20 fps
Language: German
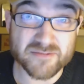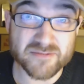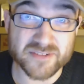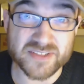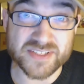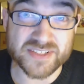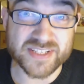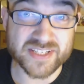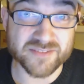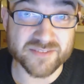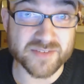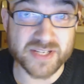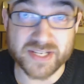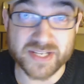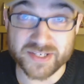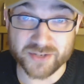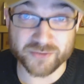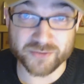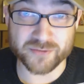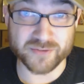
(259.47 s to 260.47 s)
Waffeln nicht
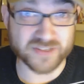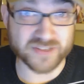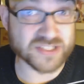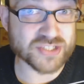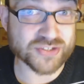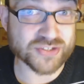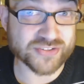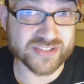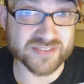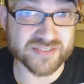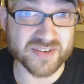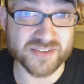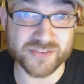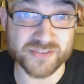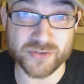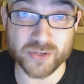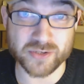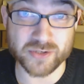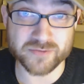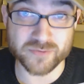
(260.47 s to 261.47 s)
wirklich das Frischeste,
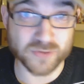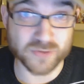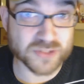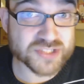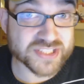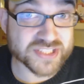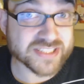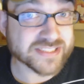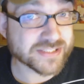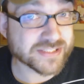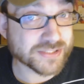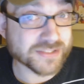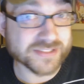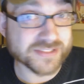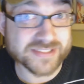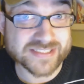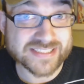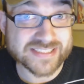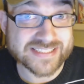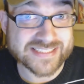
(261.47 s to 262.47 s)
was ihr euch vorstellen
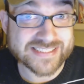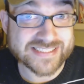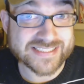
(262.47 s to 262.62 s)
könnt?